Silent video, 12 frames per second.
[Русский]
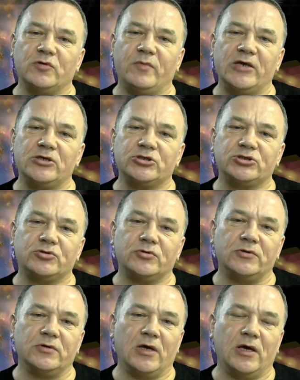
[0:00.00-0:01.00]
к
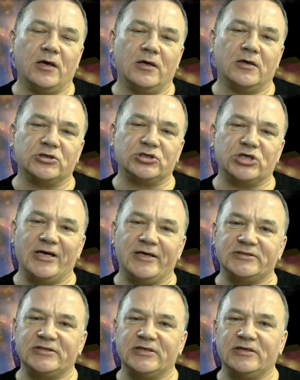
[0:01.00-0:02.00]
большой
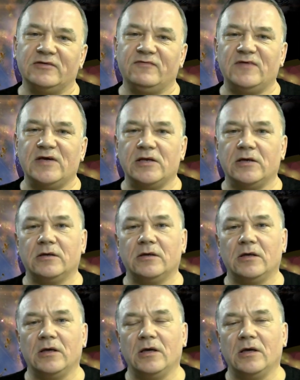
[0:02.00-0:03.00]
железной двери.
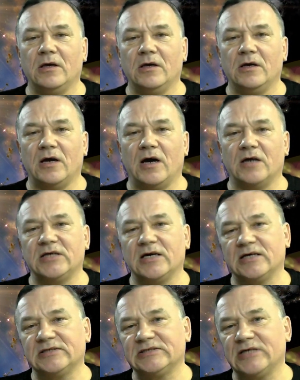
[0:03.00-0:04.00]
Она
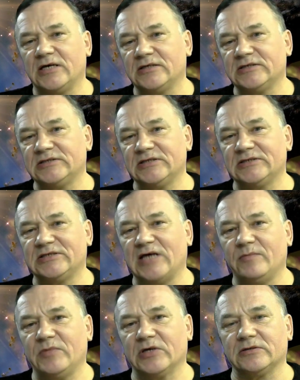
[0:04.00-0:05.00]
казалась
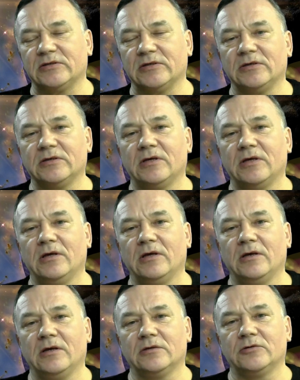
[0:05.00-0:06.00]
запертой,
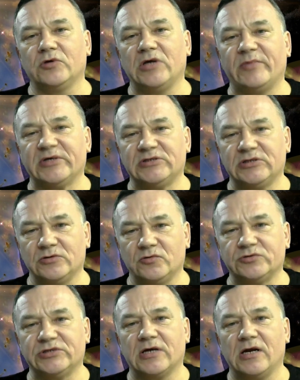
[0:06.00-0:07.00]
но я
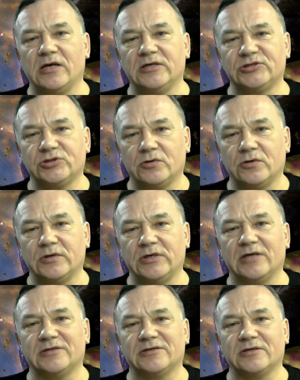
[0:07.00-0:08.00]
потянул за кольцо
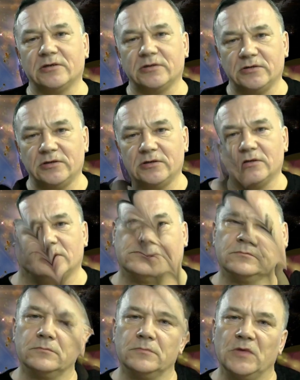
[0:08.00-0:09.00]
и открыл ее.
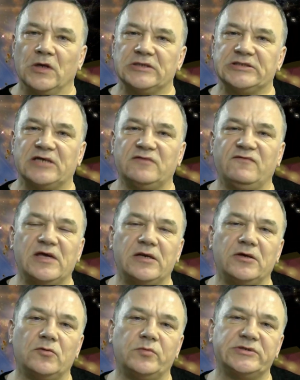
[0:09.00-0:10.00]
За
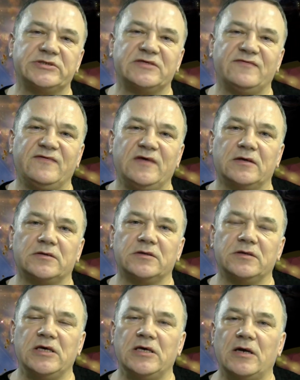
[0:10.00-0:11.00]
дверью был
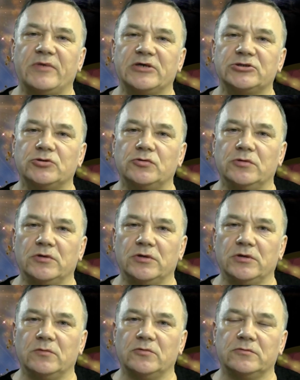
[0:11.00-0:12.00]
свет, и я пошел к
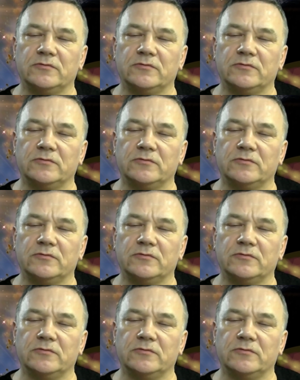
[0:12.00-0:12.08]
нему.